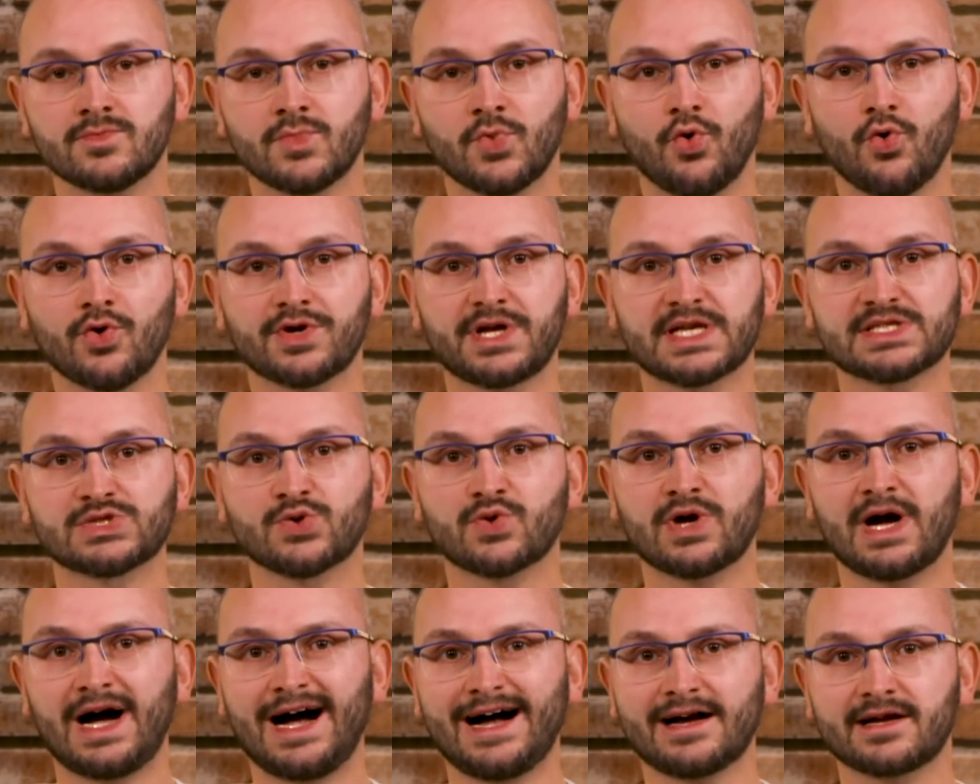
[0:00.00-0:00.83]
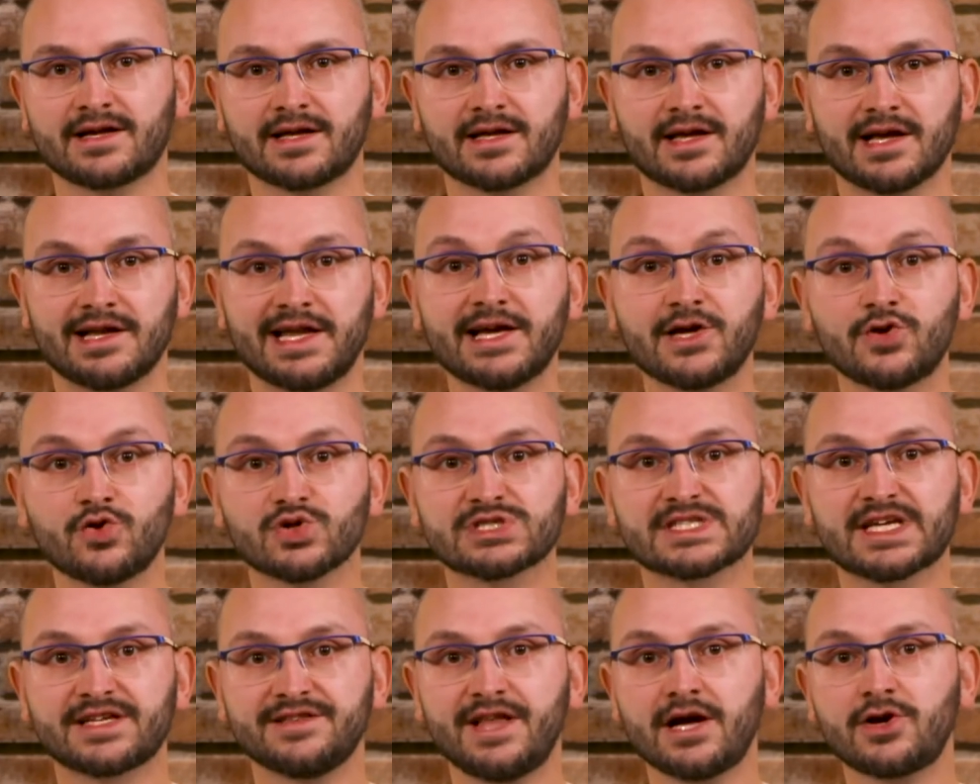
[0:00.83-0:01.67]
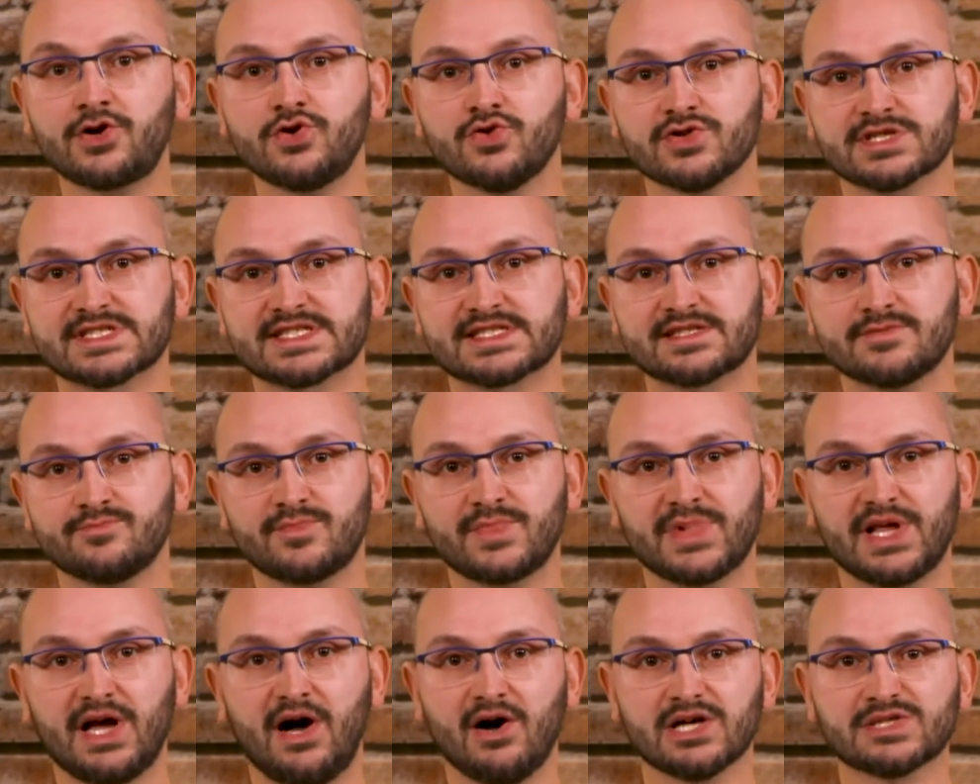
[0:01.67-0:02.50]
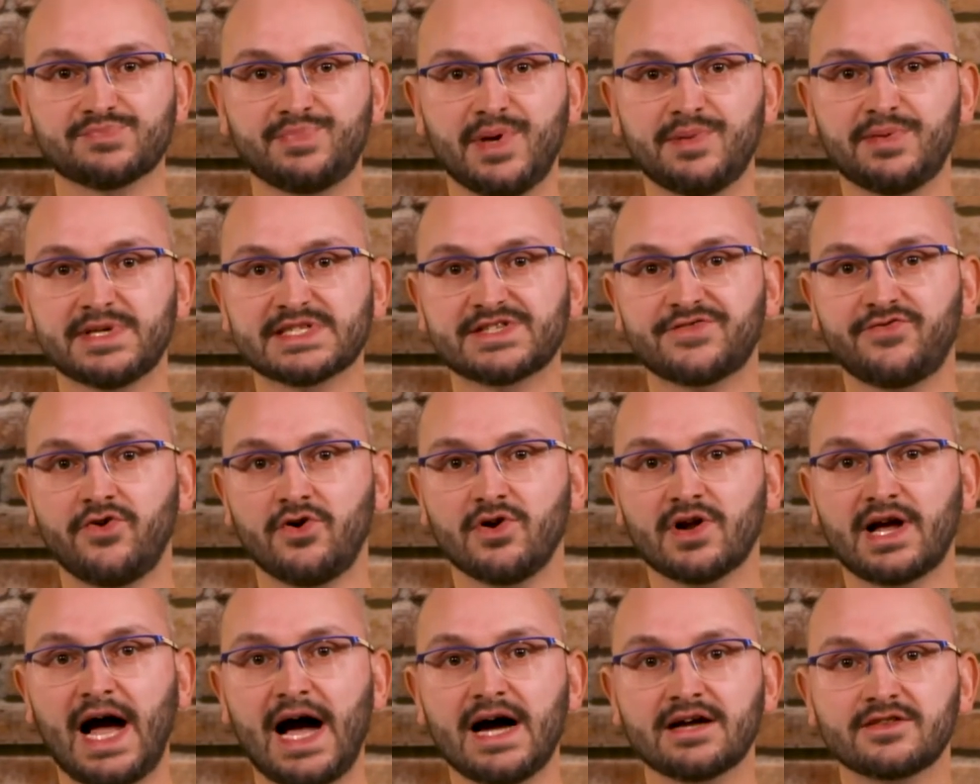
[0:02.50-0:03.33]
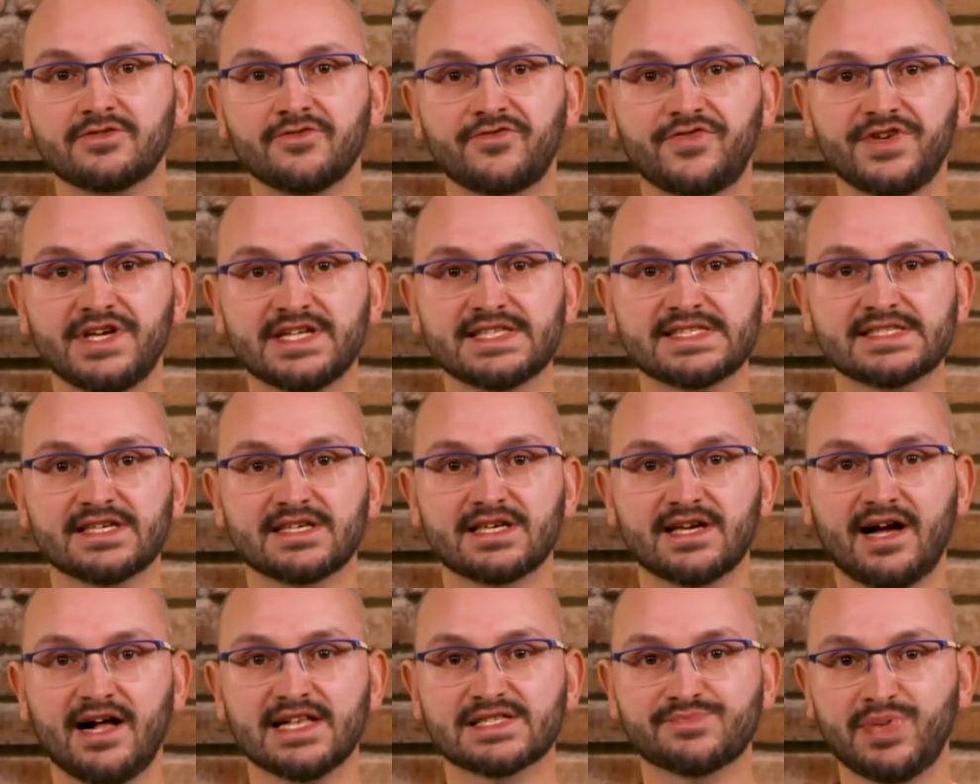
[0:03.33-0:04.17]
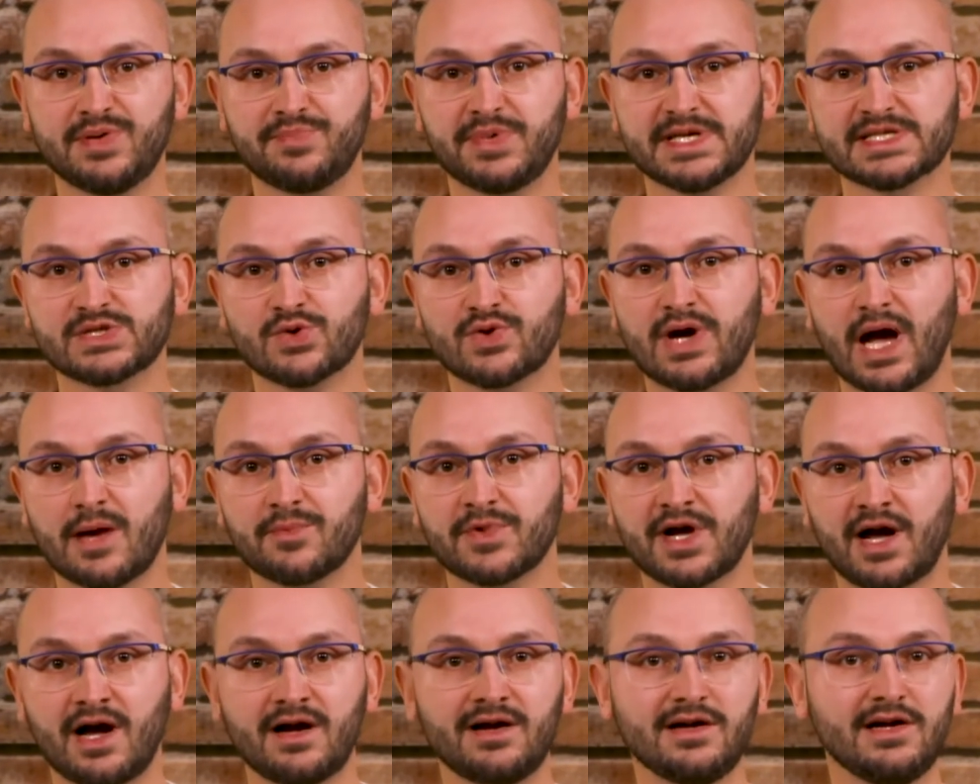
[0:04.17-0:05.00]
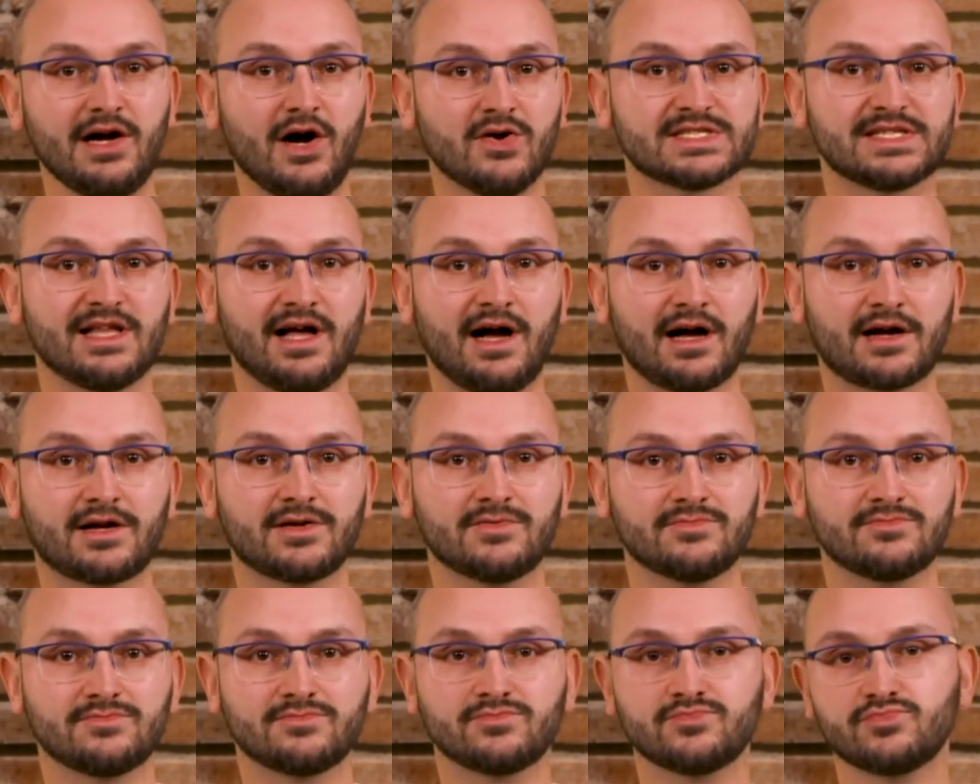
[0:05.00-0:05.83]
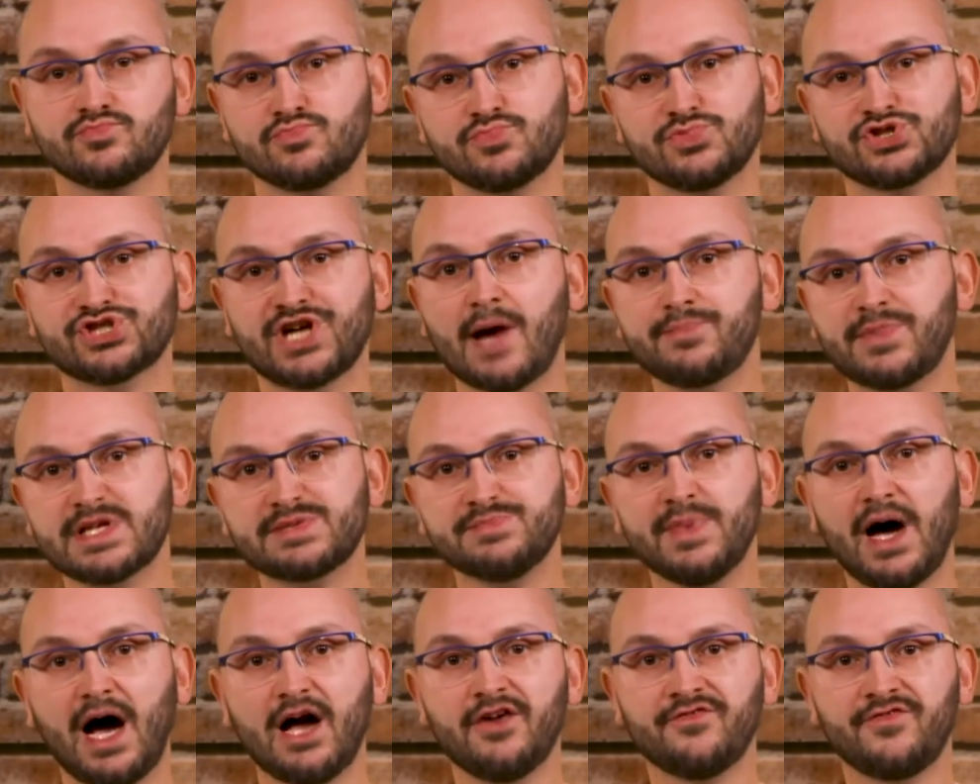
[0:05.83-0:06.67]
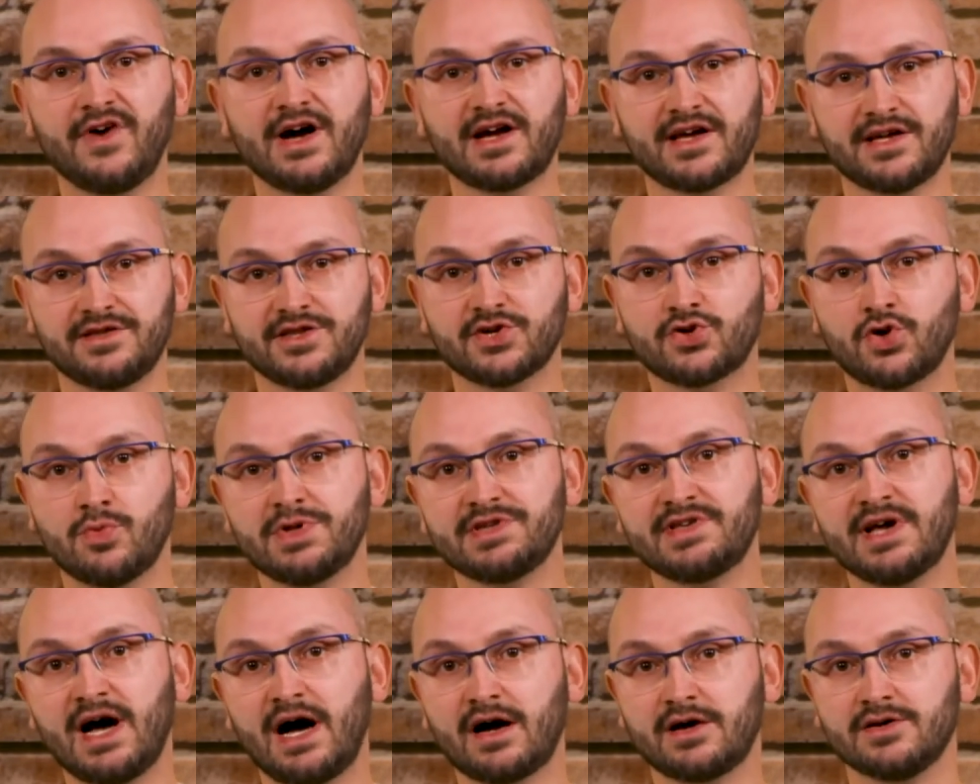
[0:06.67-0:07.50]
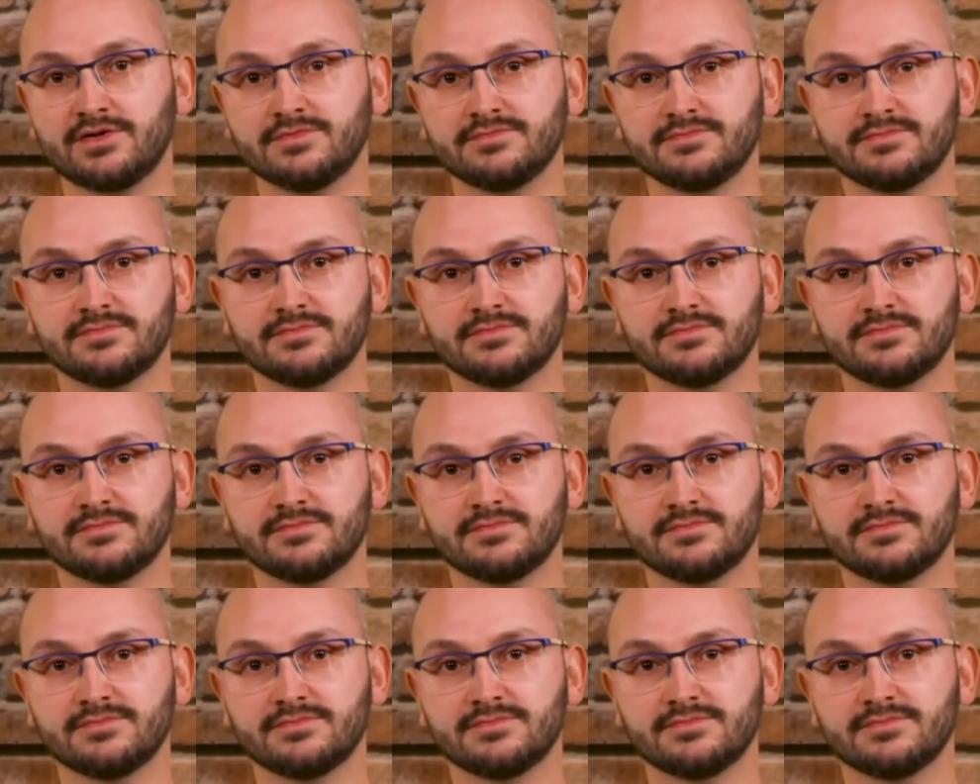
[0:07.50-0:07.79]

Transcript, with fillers: Oder sogar Gelenkus Knackus aus Bibis Folge 48, als Bibi sogar im Krankenhaus lag? Schreibt es mir einfach in die Kommentare.